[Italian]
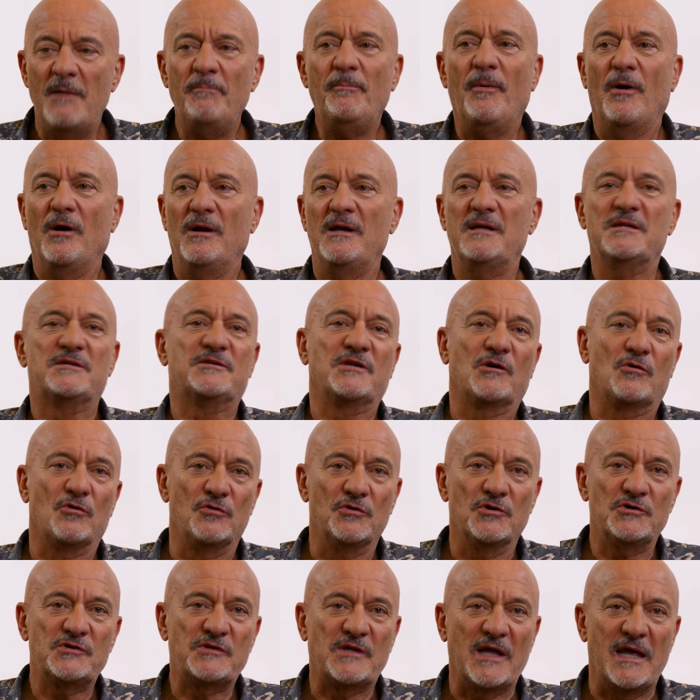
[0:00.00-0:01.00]
E poi il
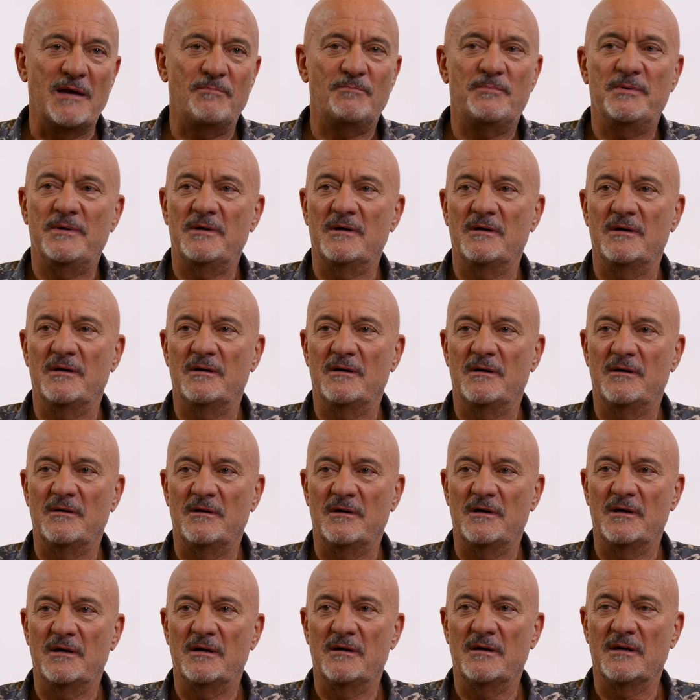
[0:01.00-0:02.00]
secondo step,
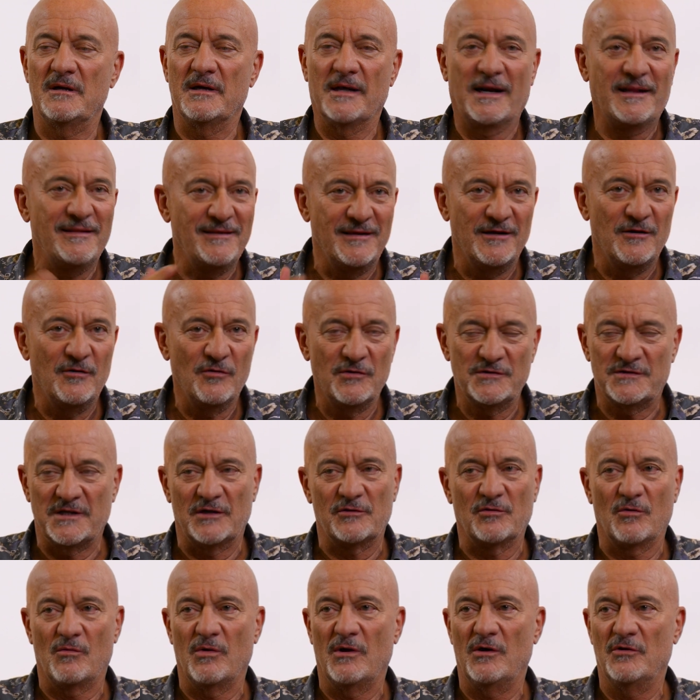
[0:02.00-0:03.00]
eh, gradino, è
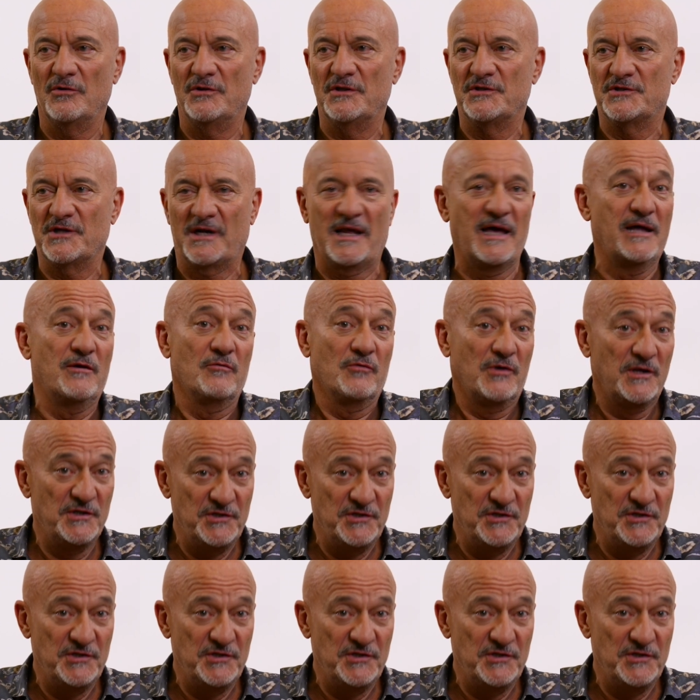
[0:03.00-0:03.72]
stato quello di cercare un